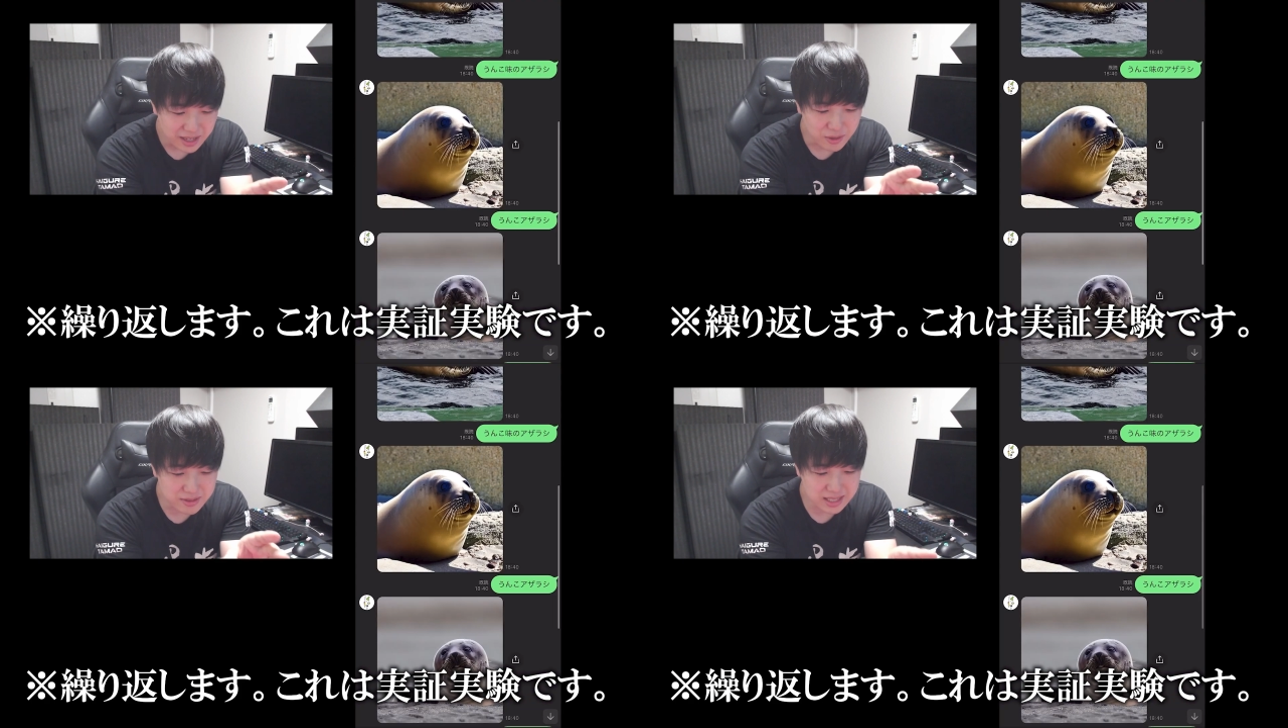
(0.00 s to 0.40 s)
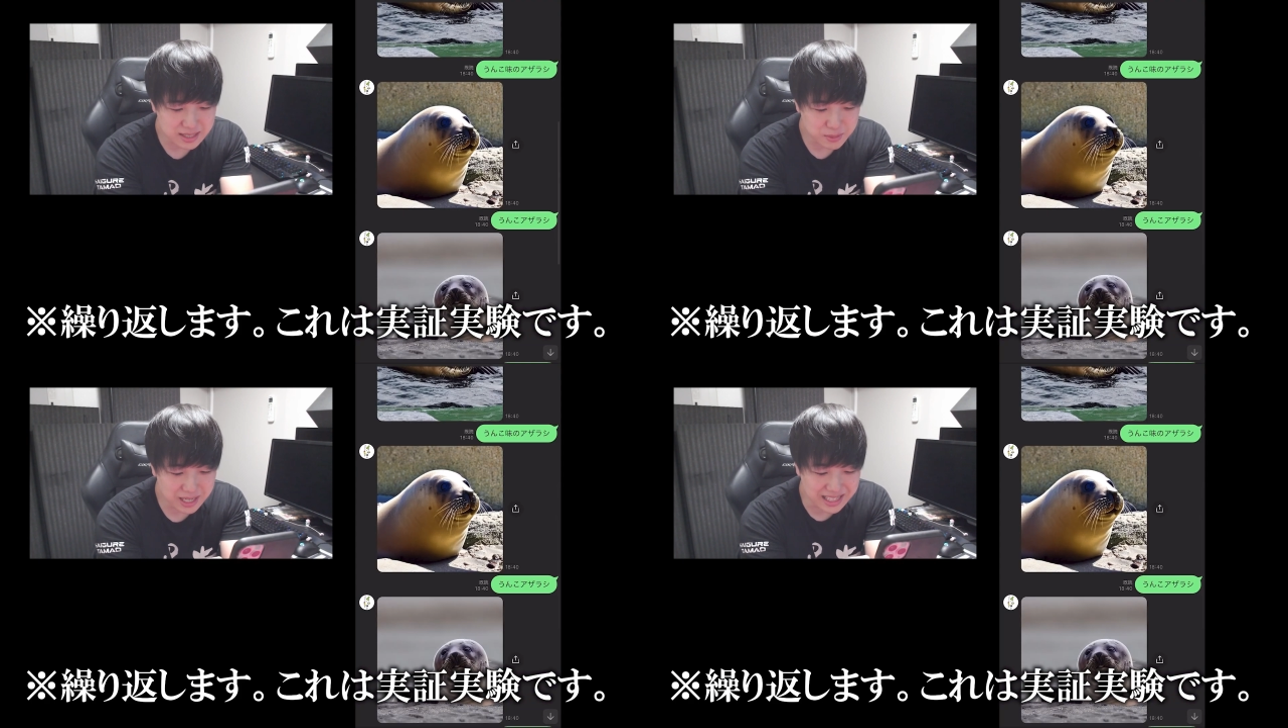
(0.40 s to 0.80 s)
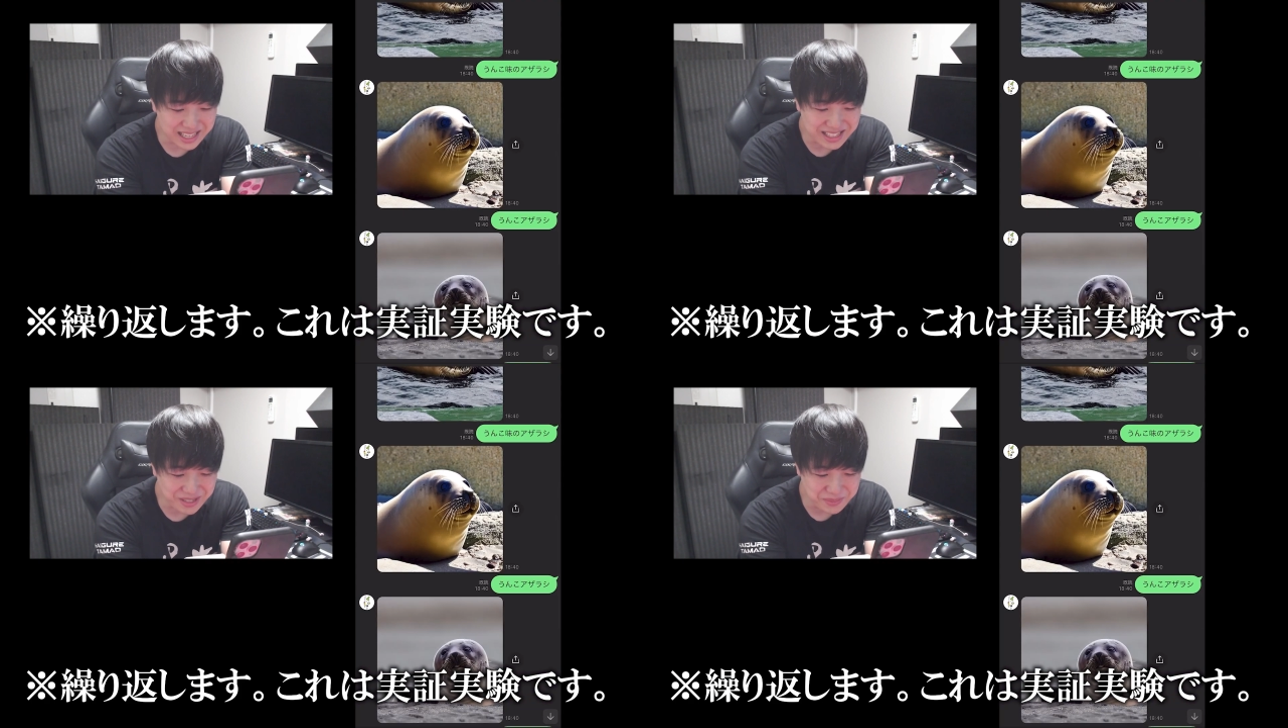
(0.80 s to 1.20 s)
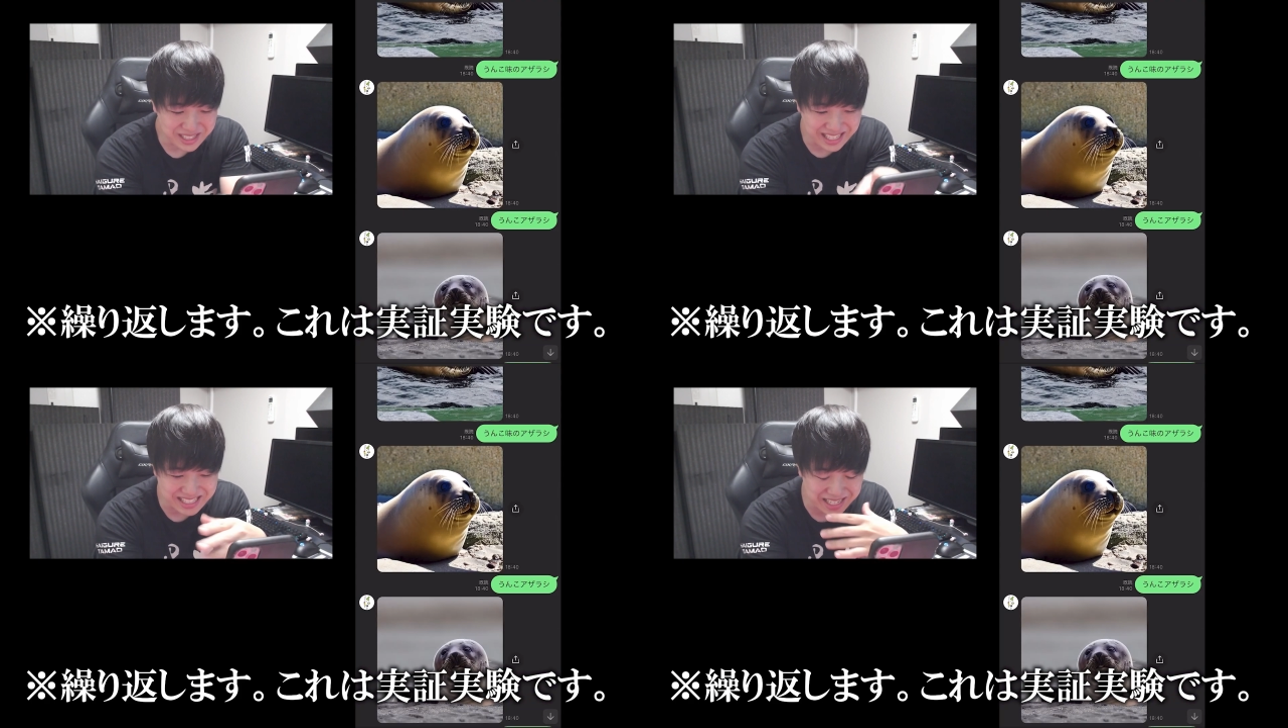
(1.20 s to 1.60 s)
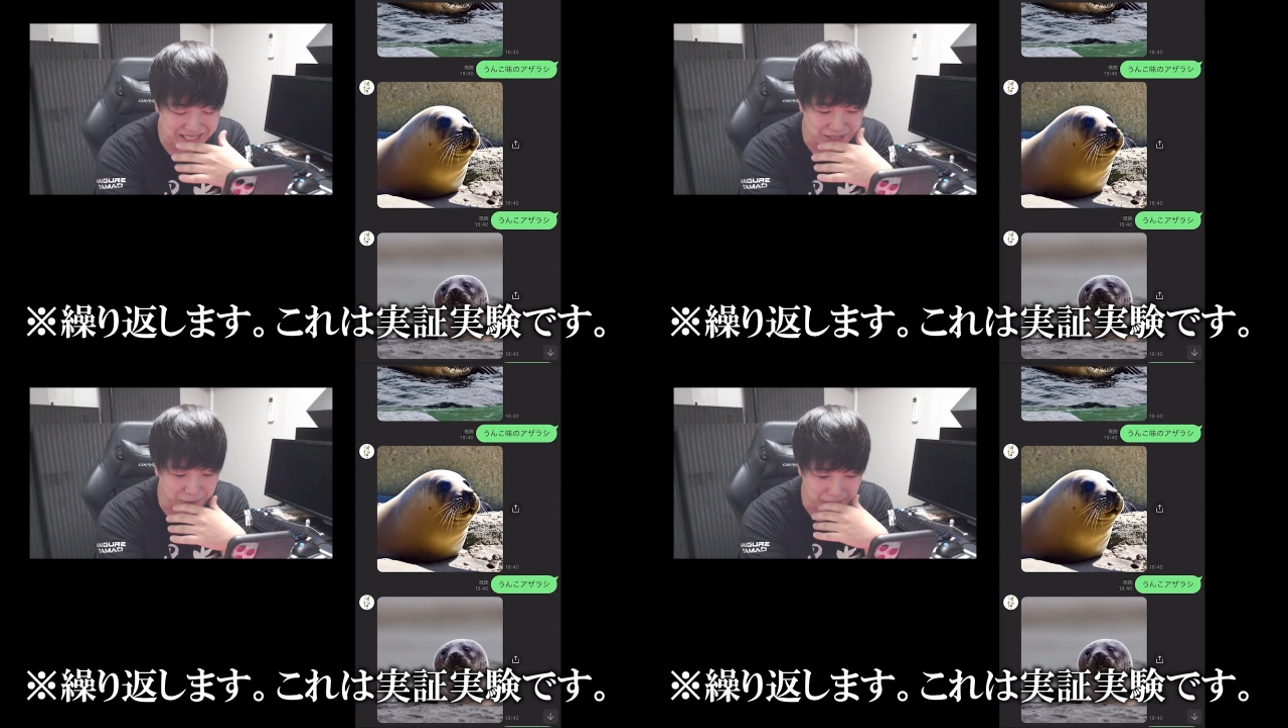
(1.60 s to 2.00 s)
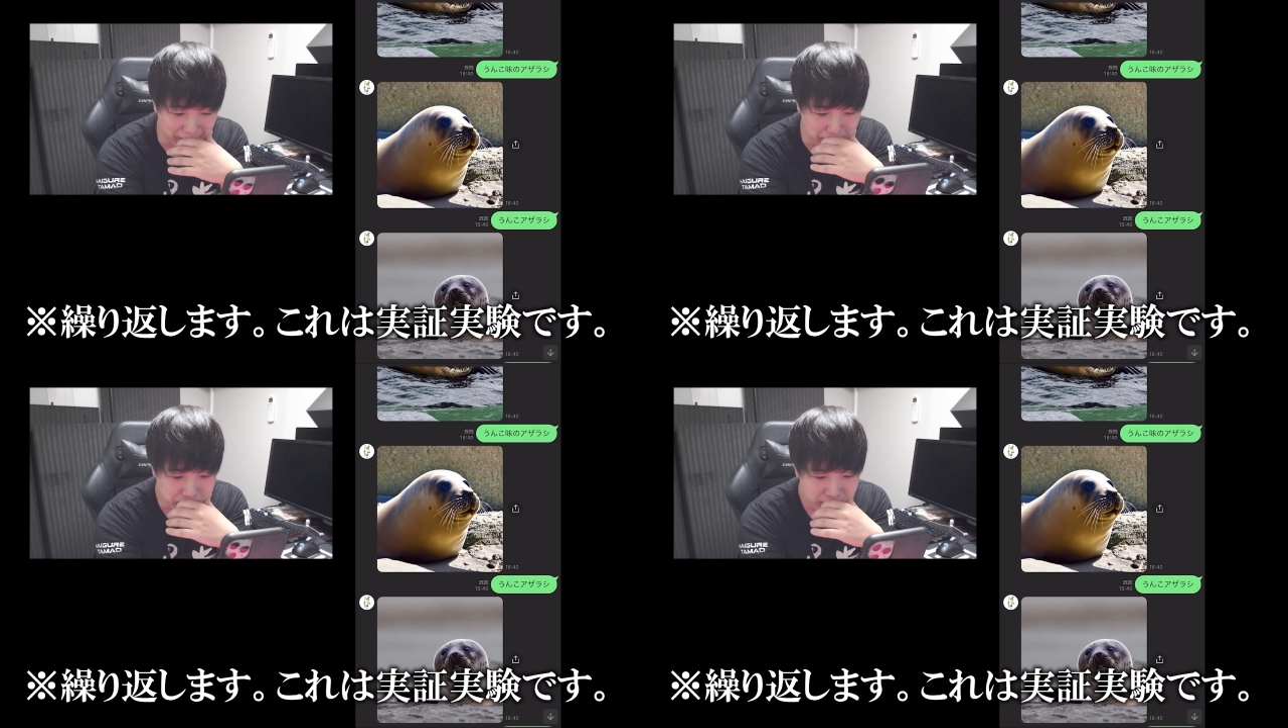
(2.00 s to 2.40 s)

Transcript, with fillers: こんなつぶらな瞳のアザラシをね、